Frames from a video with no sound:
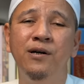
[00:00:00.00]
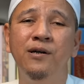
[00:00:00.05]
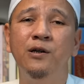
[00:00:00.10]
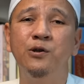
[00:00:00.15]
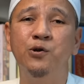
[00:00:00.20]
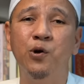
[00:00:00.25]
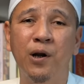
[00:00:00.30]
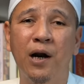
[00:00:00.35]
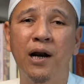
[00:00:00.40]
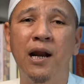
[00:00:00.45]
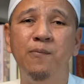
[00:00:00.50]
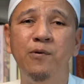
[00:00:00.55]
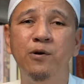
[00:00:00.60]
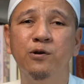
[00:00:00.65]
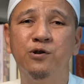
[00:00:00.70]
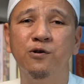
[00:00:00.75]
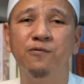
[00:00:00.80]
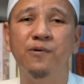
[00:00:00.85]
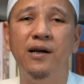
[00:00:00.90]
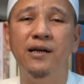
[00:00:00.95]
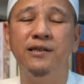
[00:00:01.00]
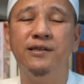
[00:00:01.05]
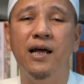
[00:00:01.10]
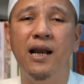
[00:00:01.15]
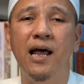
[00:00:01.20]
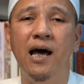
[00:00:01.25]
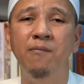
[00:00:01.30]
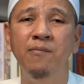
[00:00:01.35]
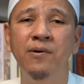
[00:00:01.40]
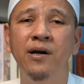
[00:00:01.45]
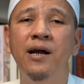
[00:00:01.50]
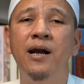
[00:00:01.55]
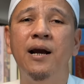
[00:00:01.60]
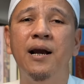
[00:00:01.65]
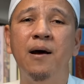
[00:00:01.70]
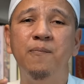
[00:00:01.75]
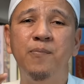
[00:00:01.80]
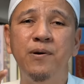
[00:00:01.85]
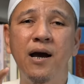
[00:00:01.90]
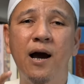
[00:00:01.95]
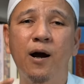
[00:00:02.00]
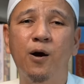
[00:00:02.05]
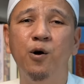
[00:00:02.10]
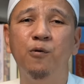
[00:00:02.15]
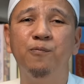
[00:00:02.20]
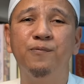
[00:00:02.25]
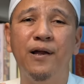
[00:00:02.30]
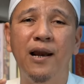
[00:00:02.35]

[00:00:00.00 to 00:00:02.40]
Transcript: saudara Nabi Yusuf alaihissalam, Nabi Yakub